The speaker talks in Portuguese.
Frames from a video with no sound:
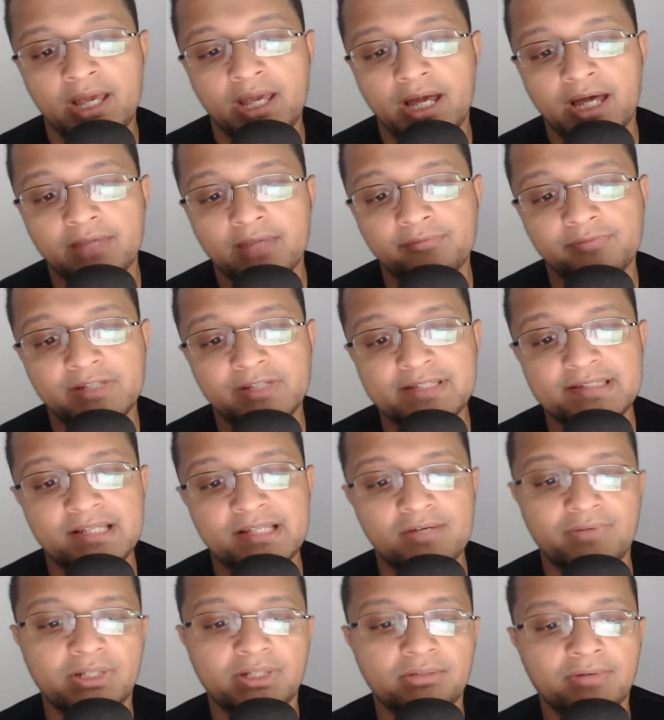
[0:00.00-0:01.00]
A
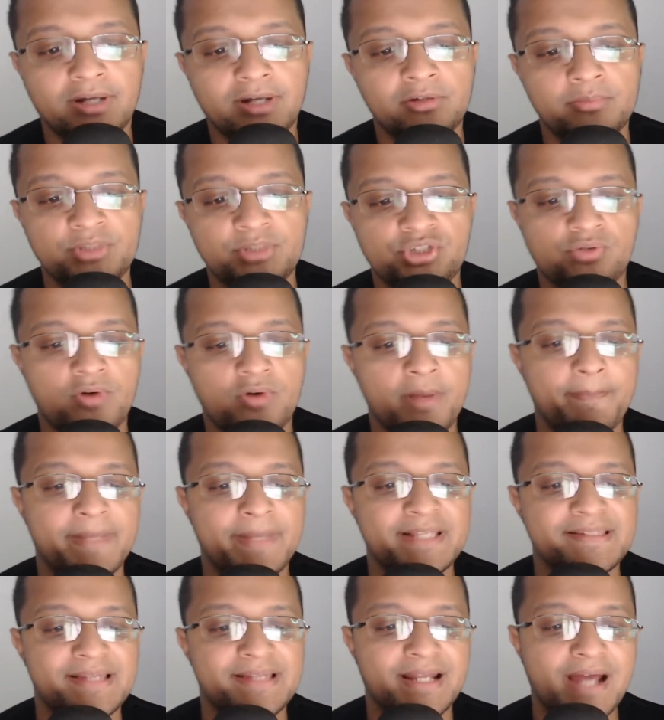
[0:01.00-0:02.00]
inflação anual do Bitcoin
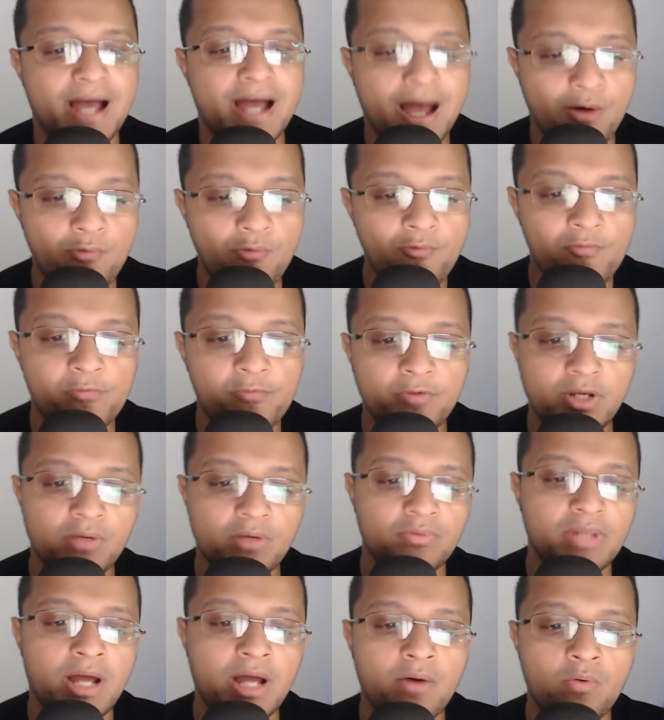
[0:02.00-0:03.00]
passará a
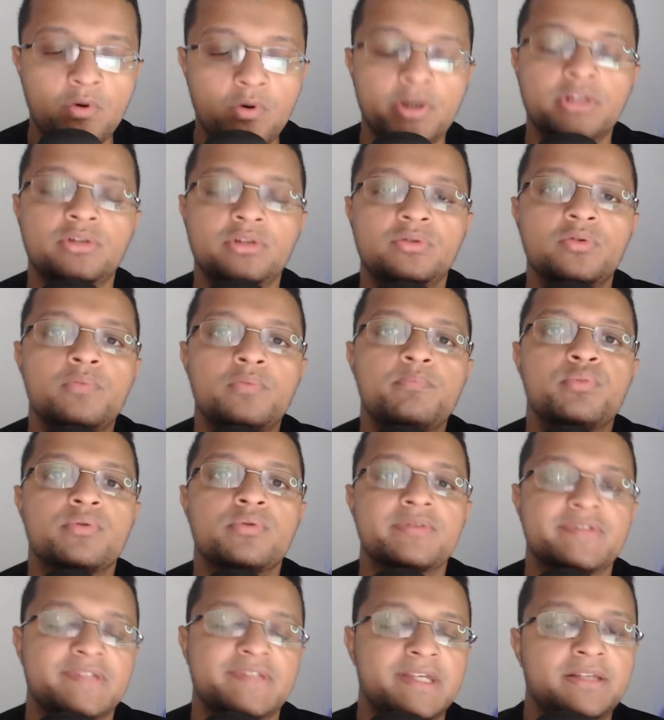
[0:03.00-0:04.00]

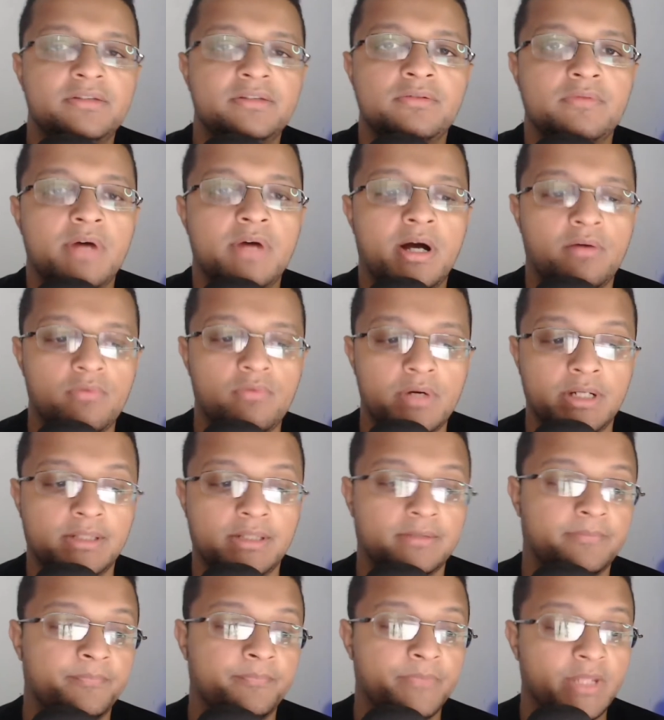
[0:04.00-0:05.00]
1,8% ao
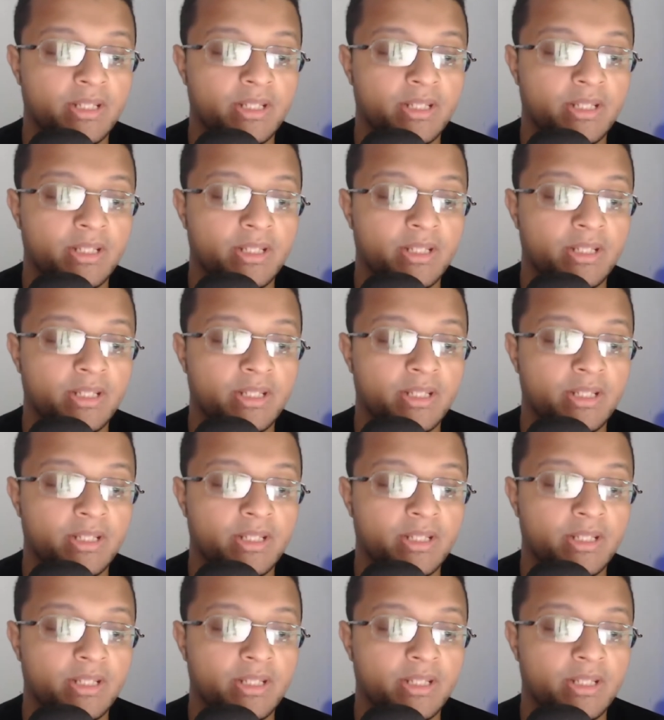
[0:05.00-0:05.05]
ano.